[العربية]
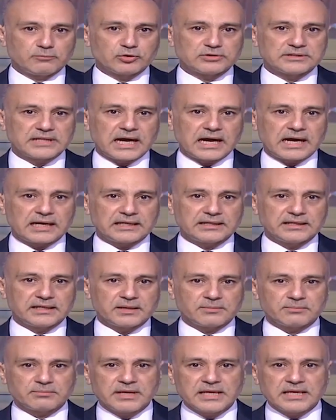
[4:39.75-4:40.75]
مدعى
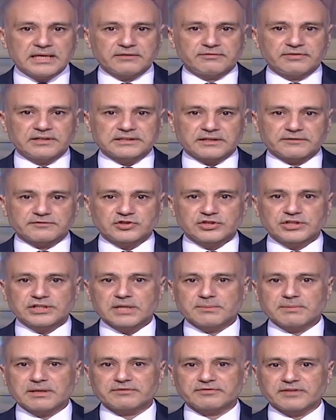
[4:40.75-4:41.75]
عليهم في
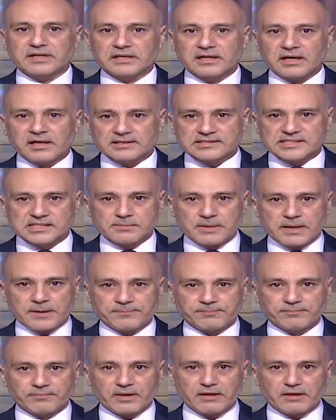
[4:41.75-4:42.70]
تفجير مرفأ العاصمة